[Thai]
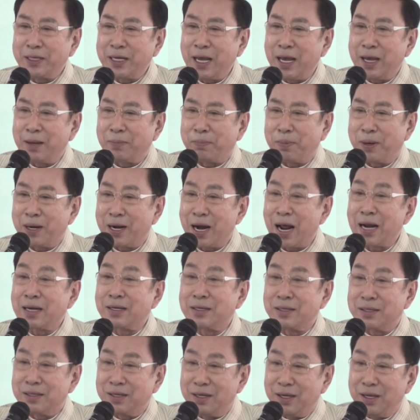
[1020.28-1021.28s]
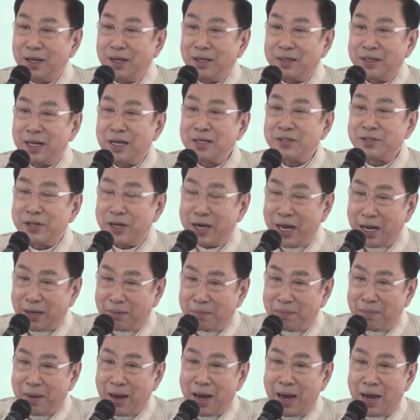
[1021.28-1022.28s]
จพระเทพรัตน์ท่านเสด็
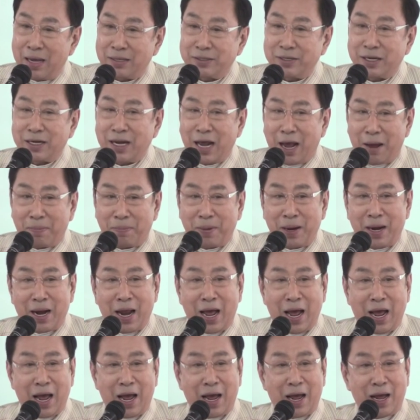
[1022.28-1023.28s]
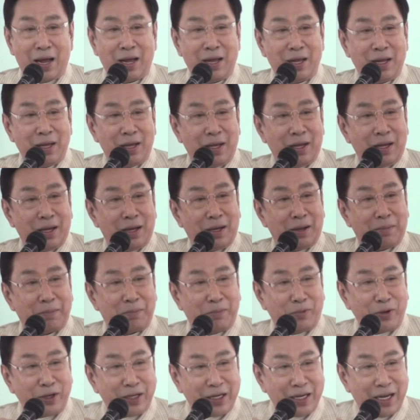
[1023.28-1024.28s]
จมาสถาปนา
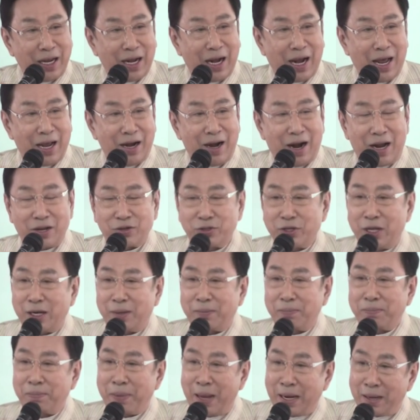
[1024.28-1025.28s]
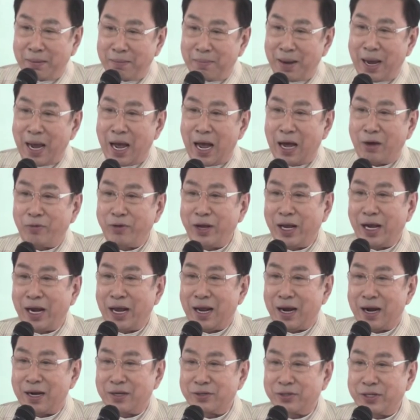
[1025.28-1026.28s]
วิทยาลัยรังสิตเป็นมหาวิท
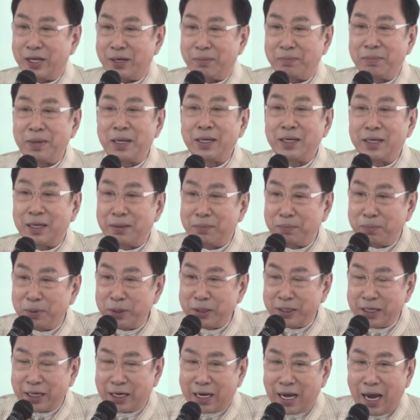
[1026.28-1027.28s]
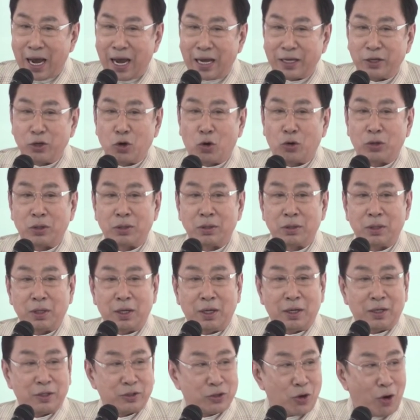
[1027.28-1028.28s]
ยาลัยรังสิตเมื่อเดือนพฤศจิกายน
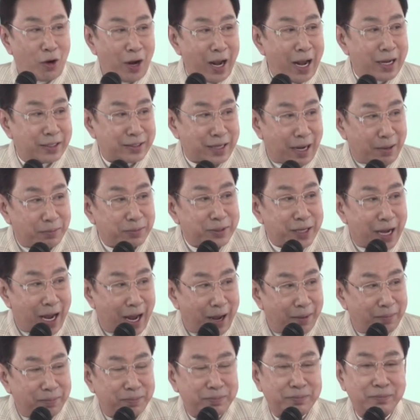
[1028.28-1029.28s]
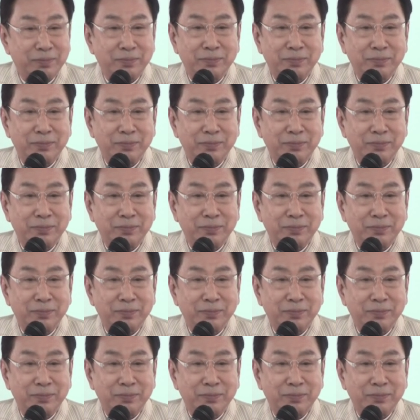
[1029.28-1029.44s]
สองพันห้าร้อยสามสิบสาม